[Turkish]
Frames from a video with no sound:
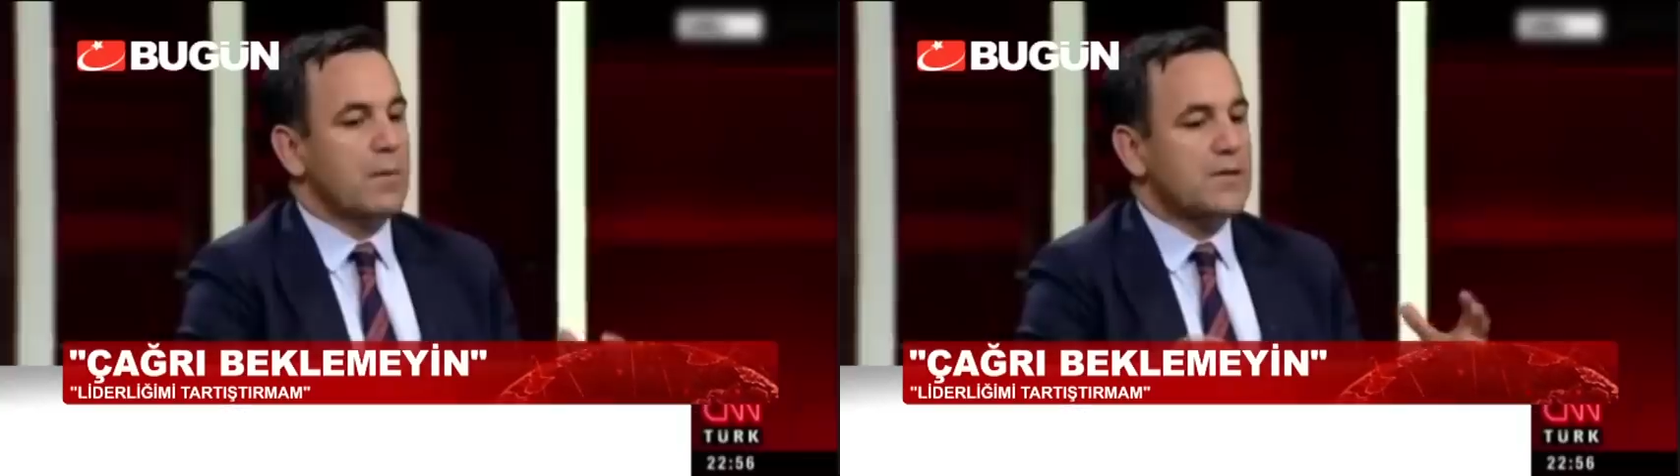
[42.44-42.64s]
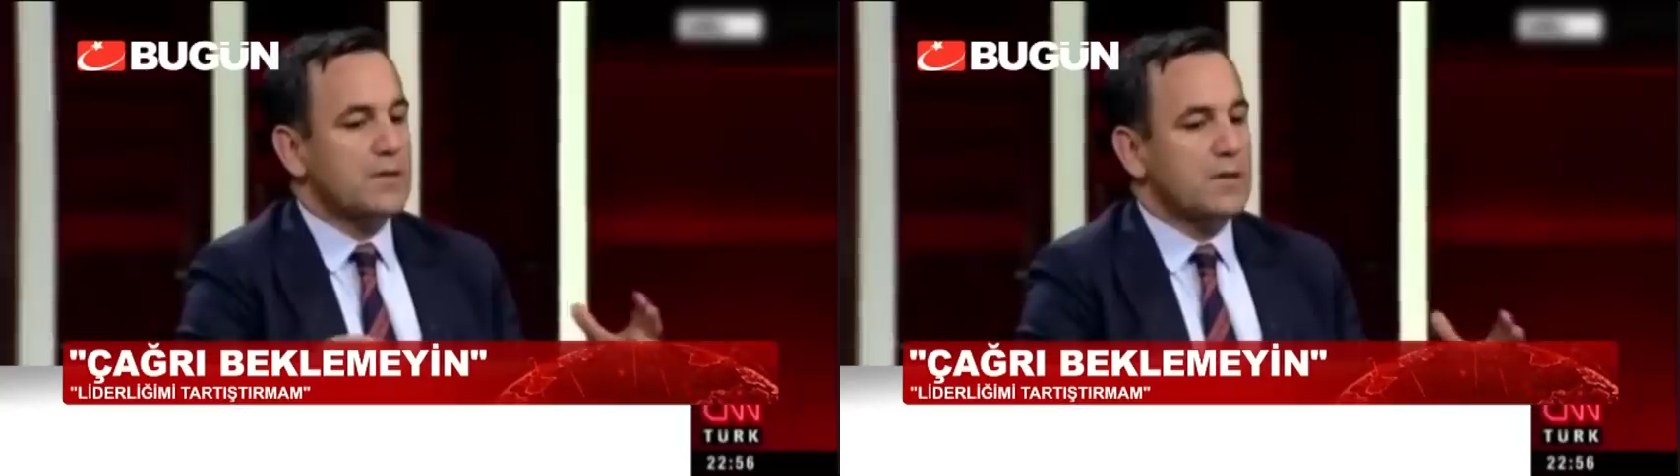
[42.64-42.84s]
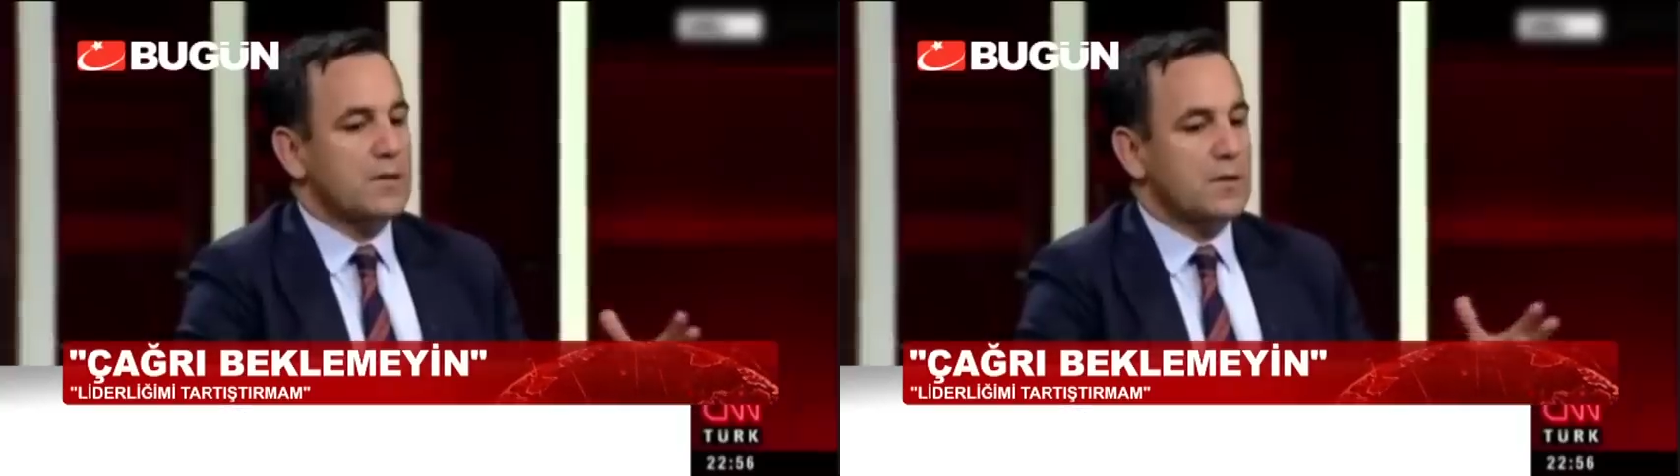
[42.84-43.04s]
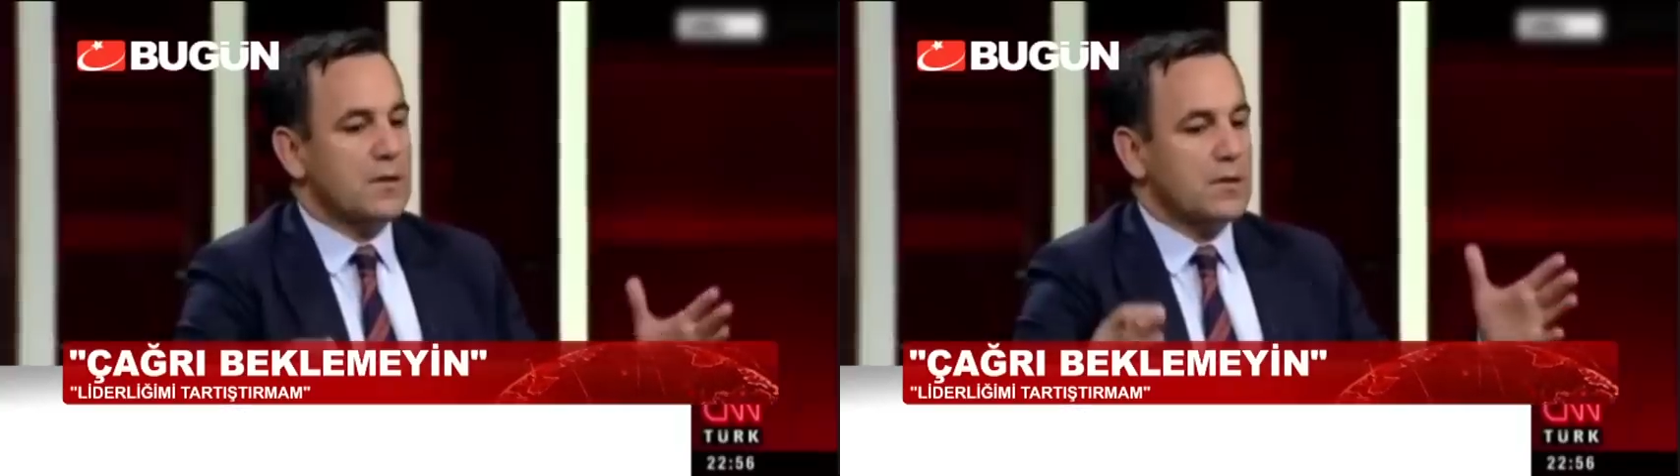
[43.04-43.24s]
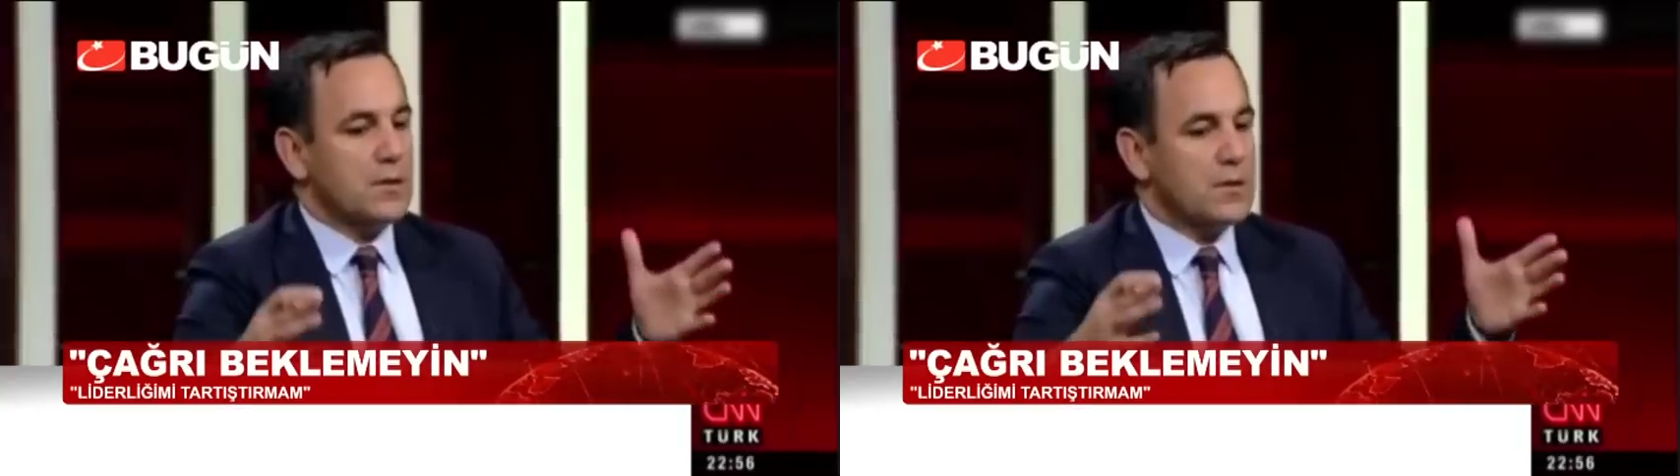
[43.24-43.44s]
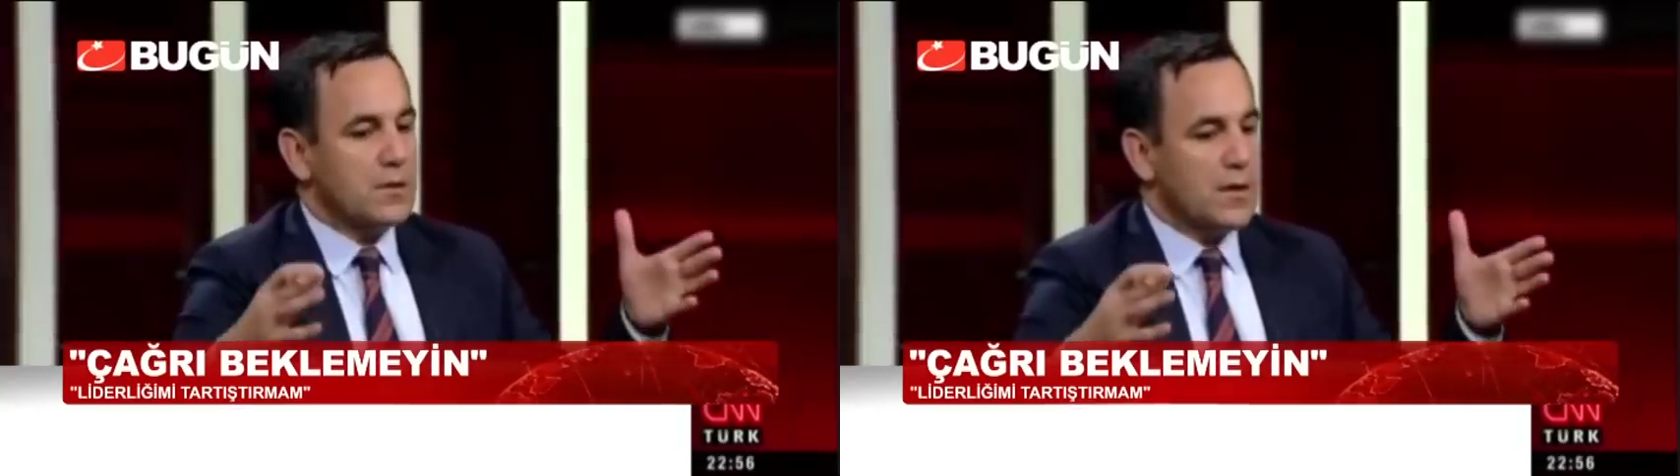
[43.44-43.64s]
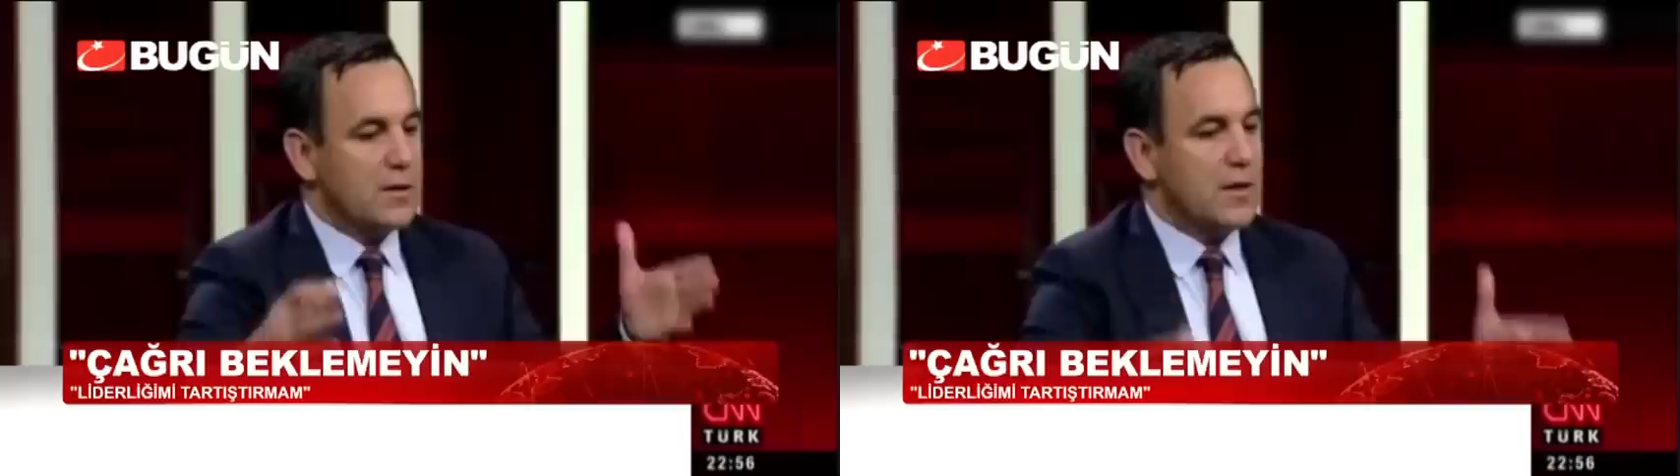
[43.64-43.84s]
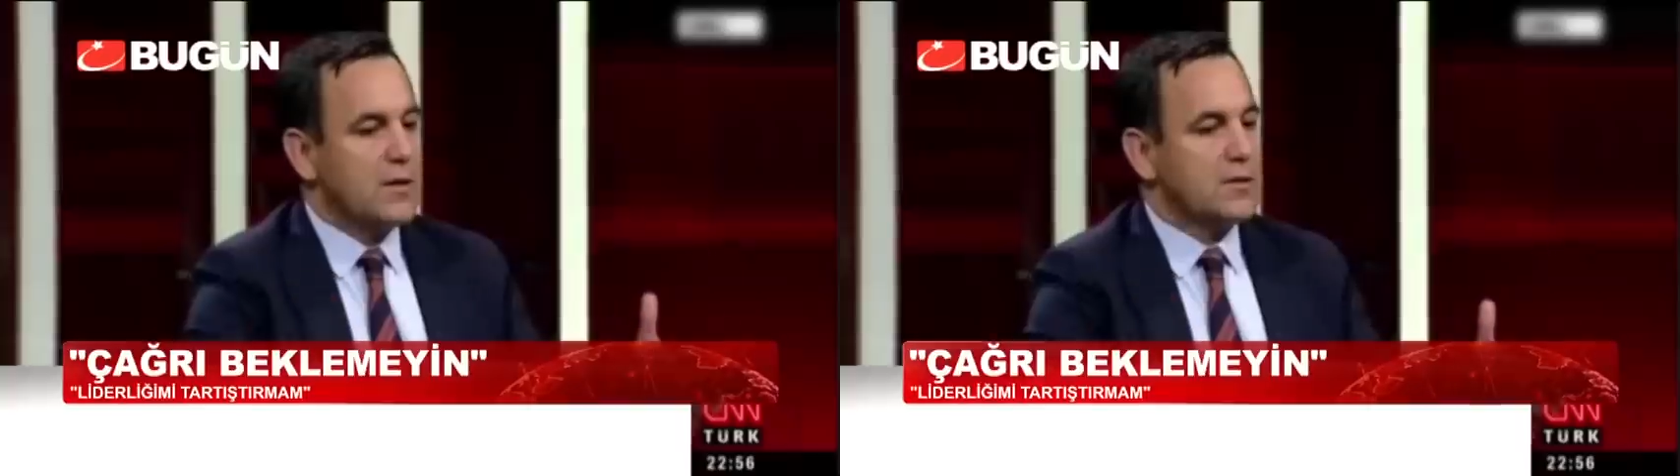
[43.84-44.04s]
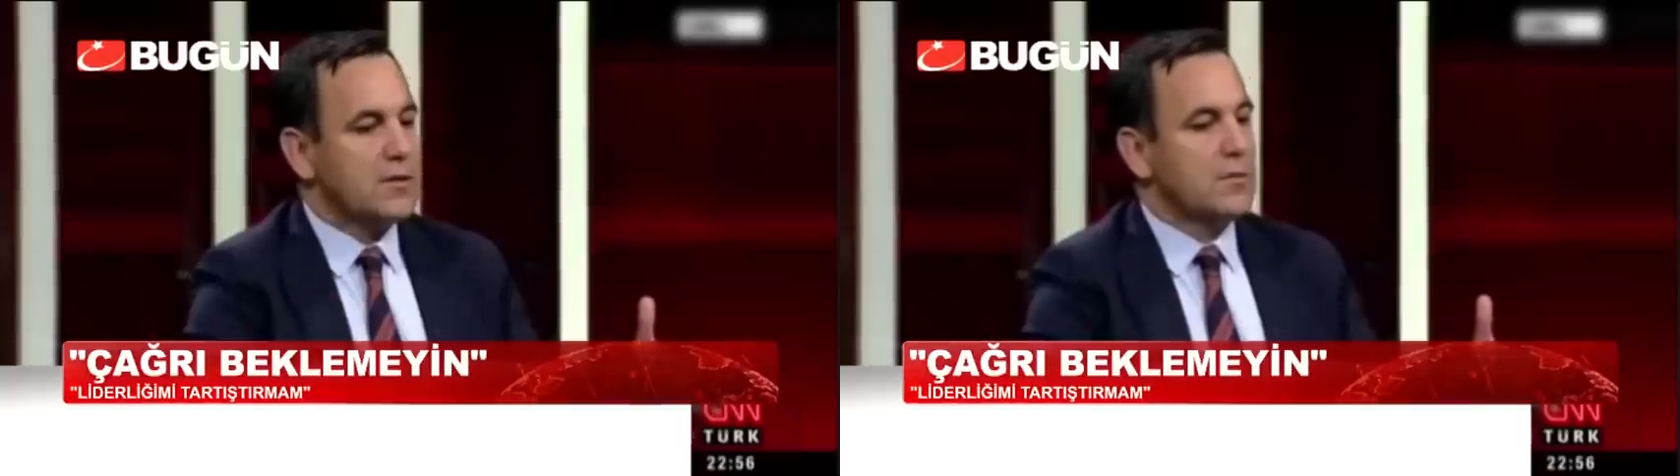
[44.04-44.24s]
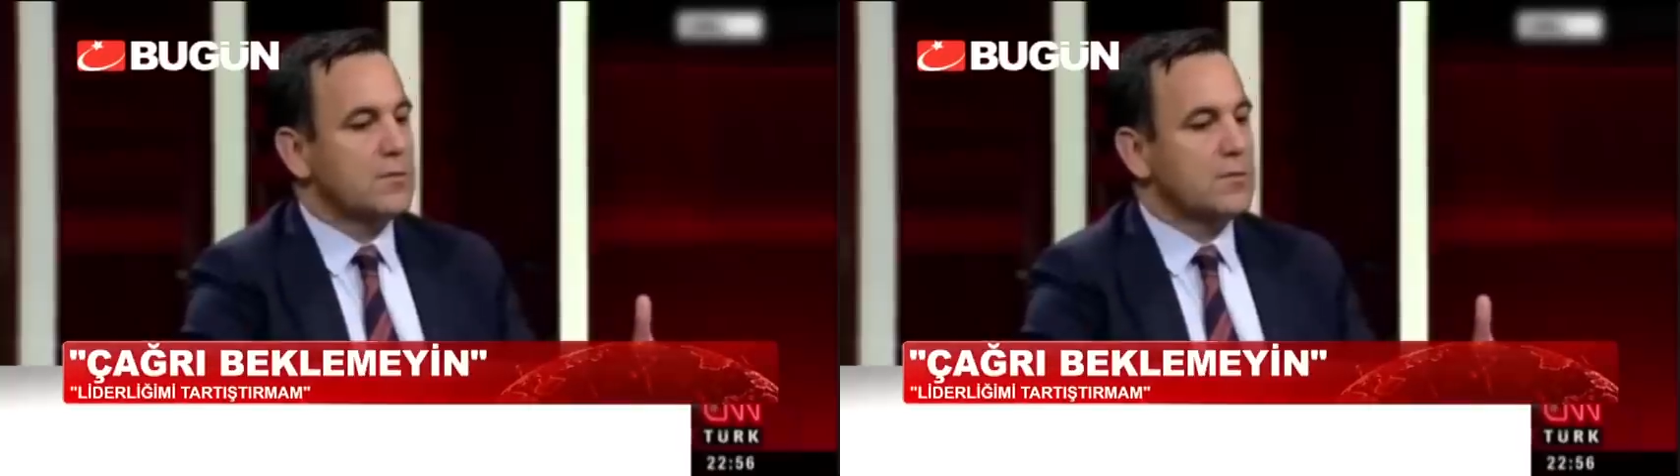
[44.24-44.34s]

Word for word: Bence 7 Haziran